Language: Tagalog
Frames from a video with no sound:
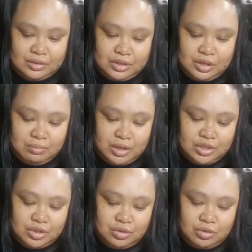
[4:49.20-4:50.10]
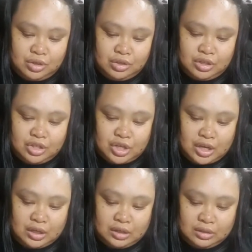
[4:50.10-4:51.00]
so, yan medyo, ano na
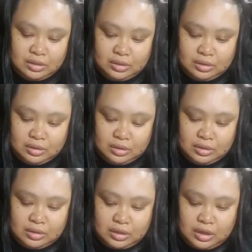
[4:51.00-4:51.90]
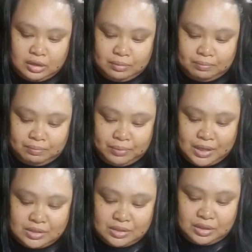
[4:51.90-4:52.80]
siya, um,
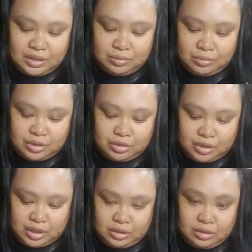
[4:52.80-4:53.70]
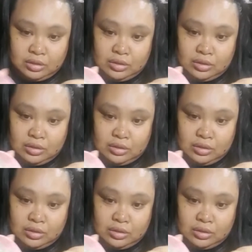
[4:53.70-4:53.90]
paste na yung ano niya.